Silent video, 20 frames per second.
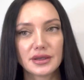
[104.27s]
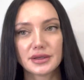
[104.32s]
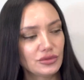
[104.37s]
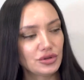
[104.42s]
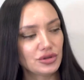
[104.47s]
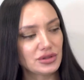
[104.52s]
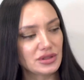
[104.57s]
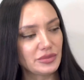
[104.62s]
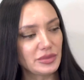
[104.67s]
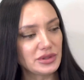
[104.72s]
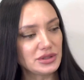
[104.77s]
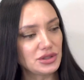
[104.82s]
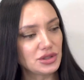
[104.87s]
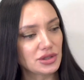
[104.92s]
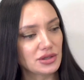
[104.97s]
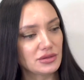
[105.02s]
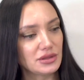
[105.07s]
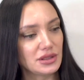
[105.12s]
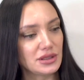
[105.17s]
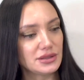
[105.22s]
Еще
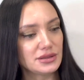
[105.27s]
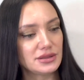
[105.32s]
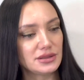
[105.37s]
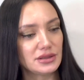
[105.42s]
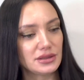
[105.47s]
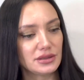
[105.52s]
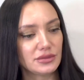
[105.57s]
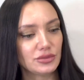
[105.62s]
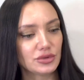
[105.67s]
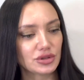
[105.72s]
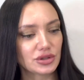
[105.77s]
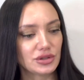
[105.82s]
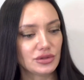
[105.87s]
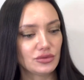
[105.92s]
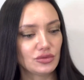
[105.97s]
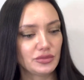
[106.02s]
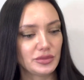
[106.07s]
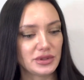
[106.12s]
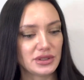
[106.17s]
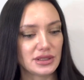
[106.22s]
запасочки есть, и можно их
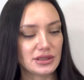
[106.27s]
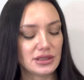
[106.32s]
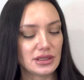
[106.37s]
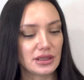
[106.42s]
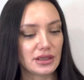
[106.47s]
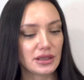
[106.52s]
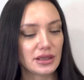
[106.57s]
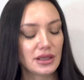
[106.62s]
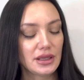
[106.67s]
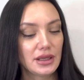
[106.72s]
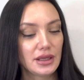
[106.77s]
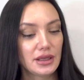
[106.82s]
купить отдельно.